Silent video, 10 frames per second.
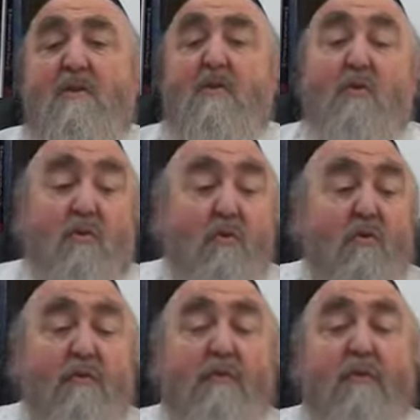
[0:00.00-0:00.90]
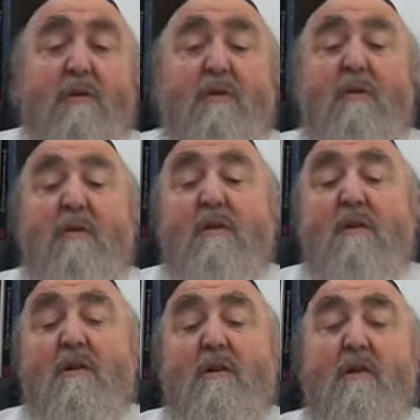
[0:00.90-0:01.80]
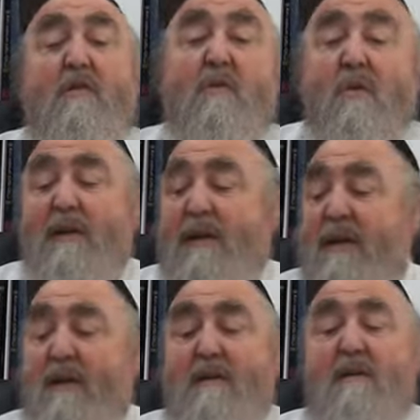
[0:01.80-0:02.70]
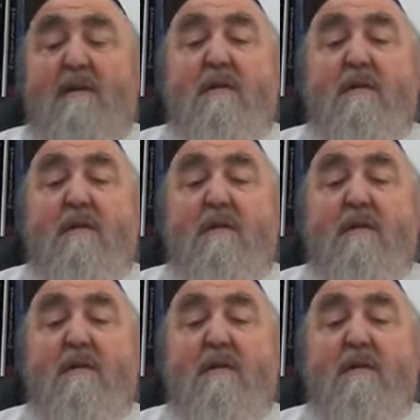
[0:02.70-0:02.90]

se trouve le secret